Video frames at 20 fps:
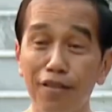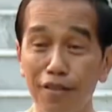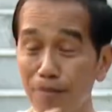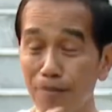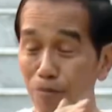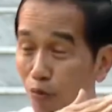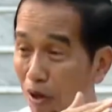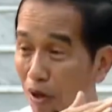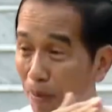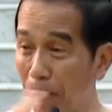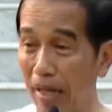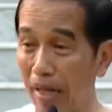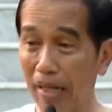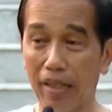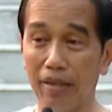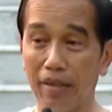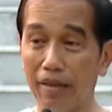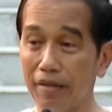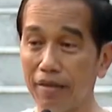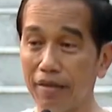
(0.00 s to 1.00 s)
Semua
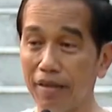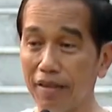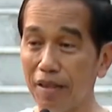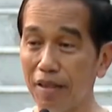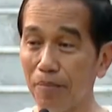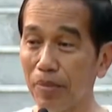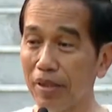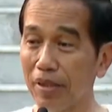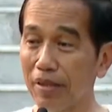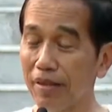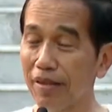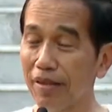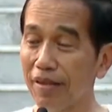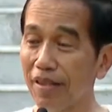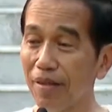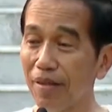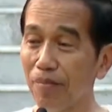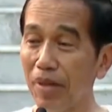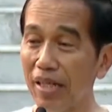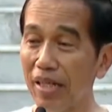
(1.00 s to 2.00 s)
baik yang dapat
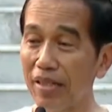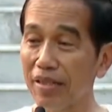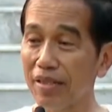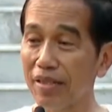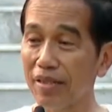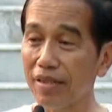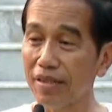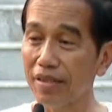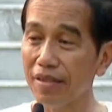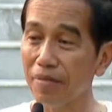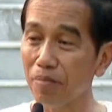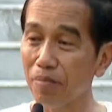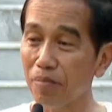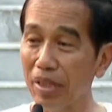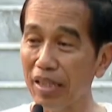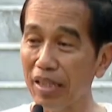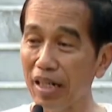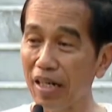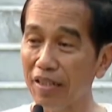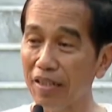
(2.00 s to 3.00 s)
emas,
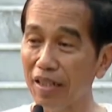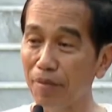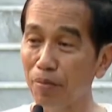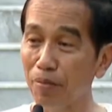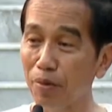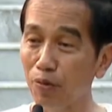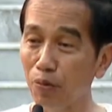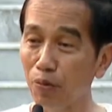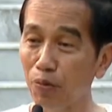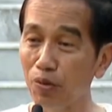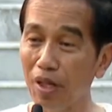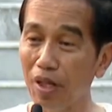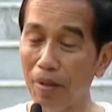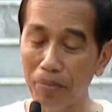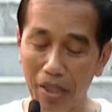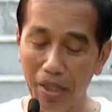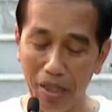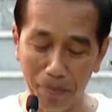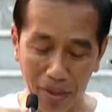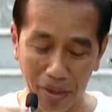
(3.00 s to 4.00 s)
perak dan perunggu,
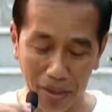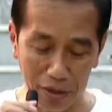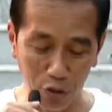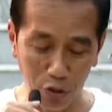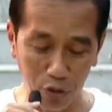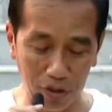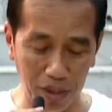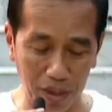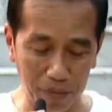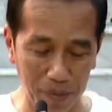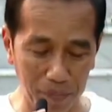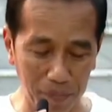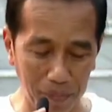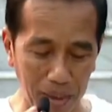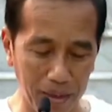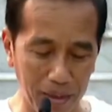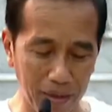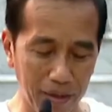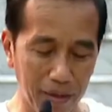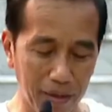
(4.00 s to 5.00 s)
tapi yang mengejutkan
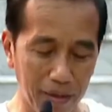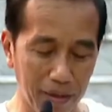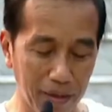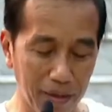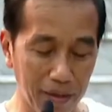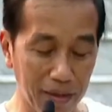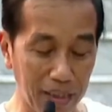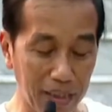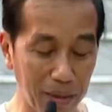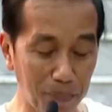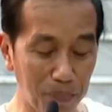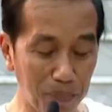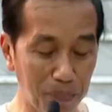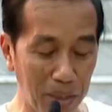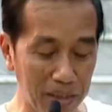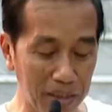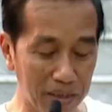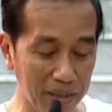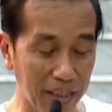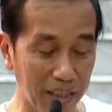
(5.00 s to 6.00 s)
memang tim
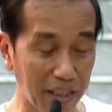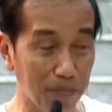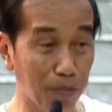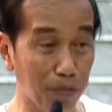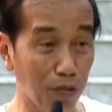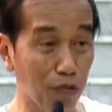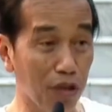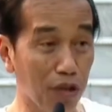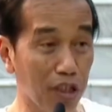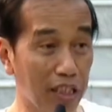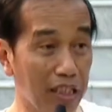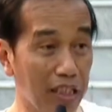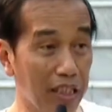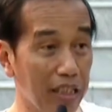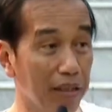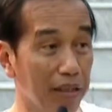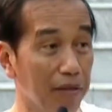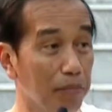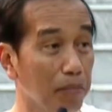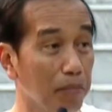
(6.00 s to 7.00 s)
basket putri.